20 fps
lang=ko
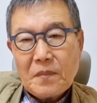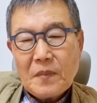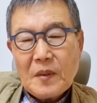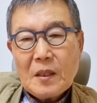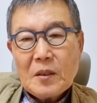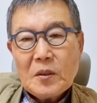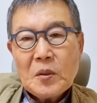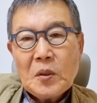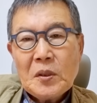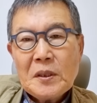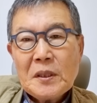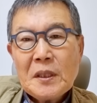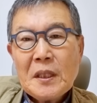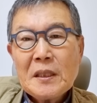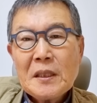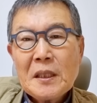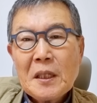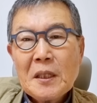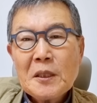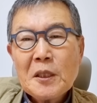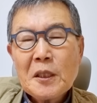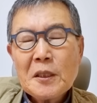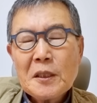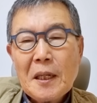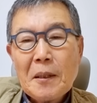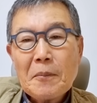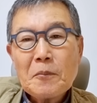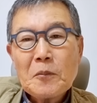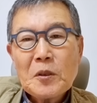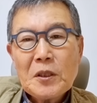그도 이 세상에서
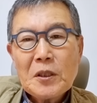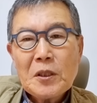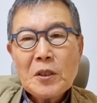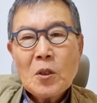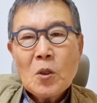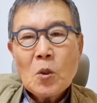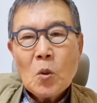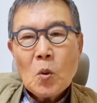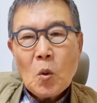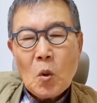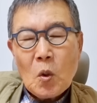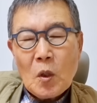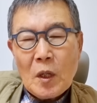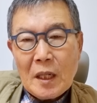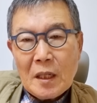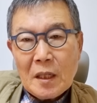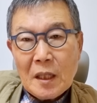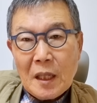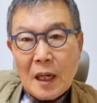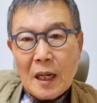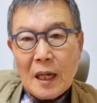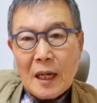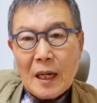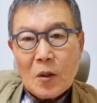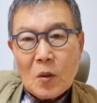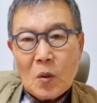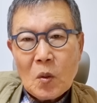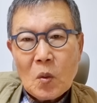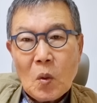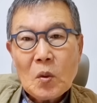잠시
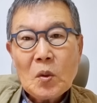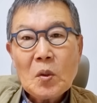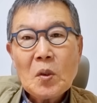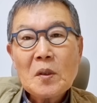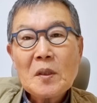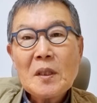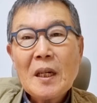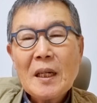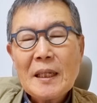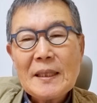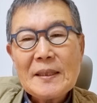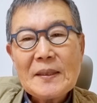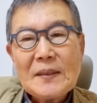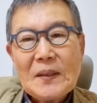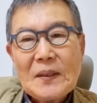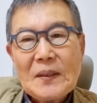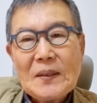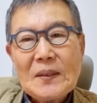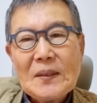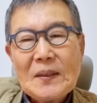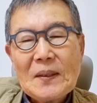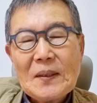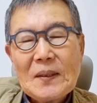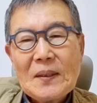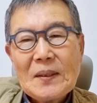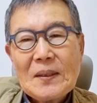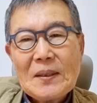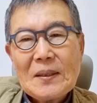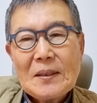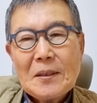고난당하고 고통당했어요.
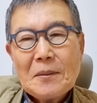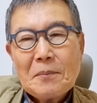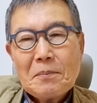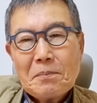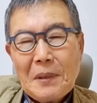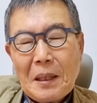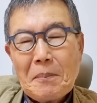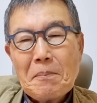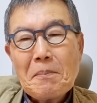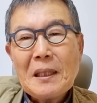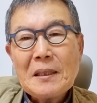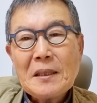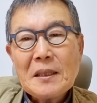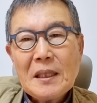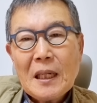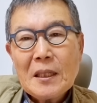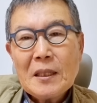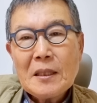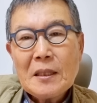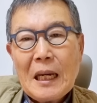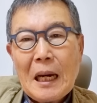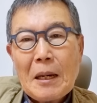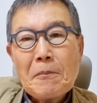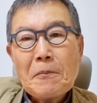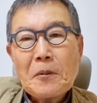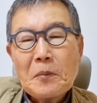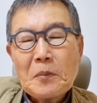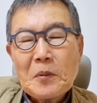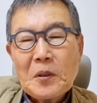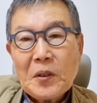만만치 않은
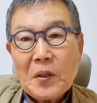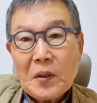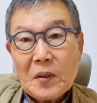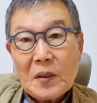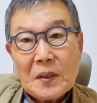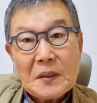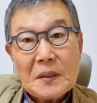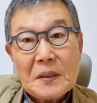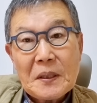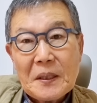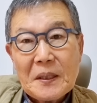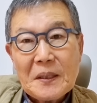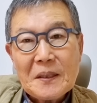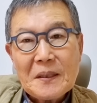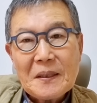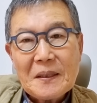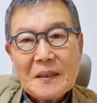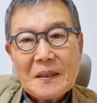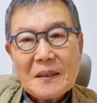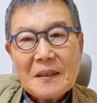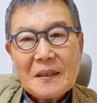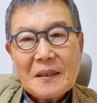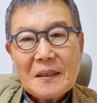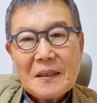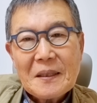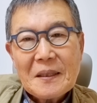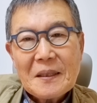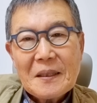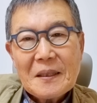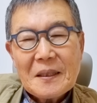아픔을 겪었어요.
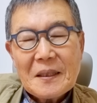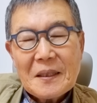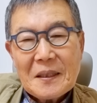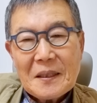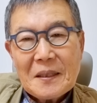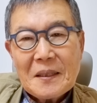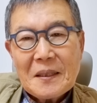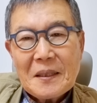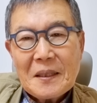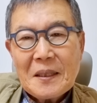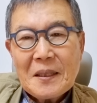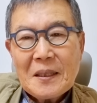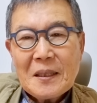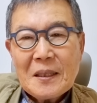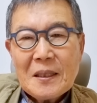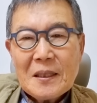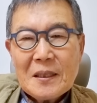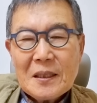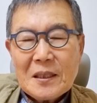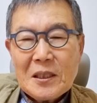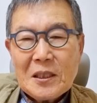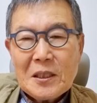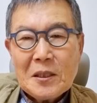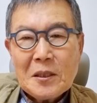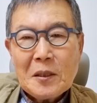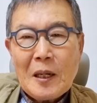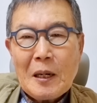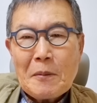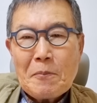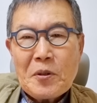그런데
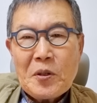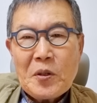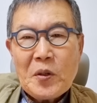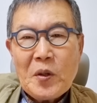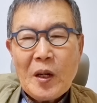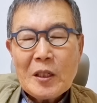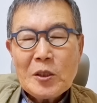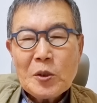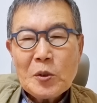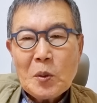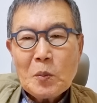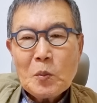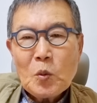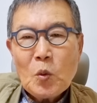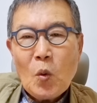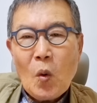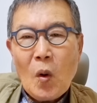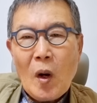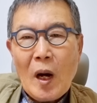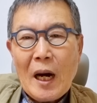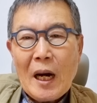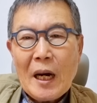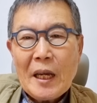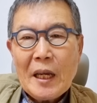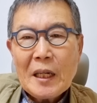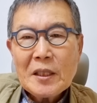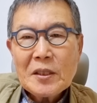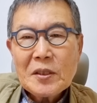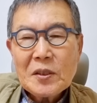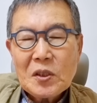그와 비교할 수 없는
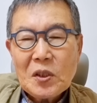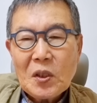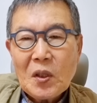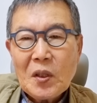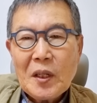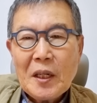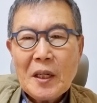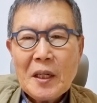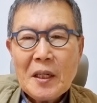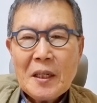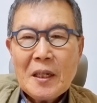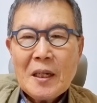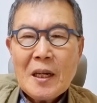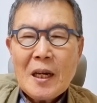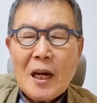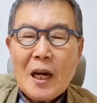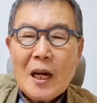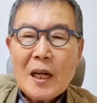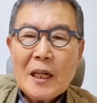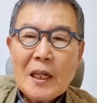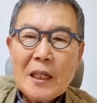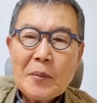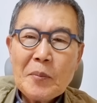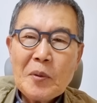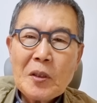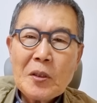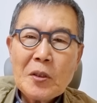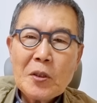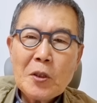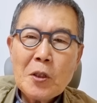화액 전에
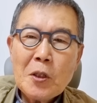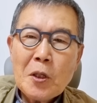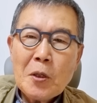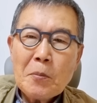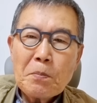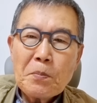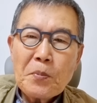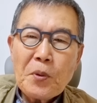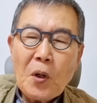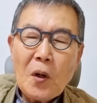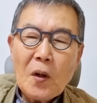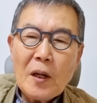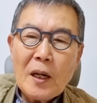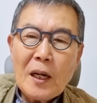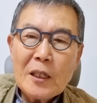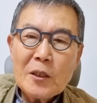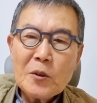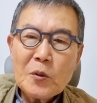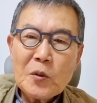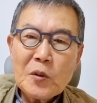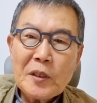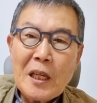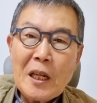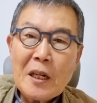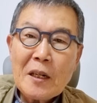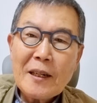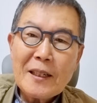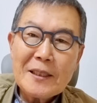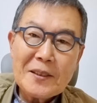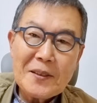하나님이 그를 평안으로
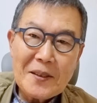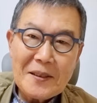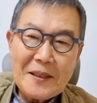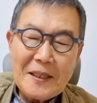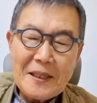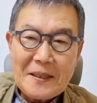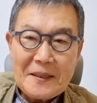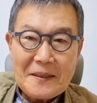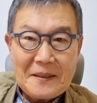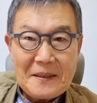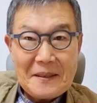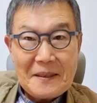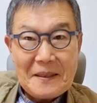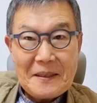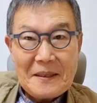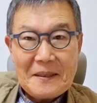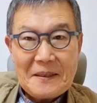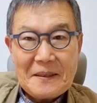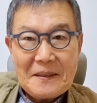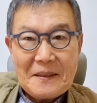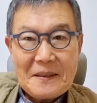데려가셨다는 것이에요.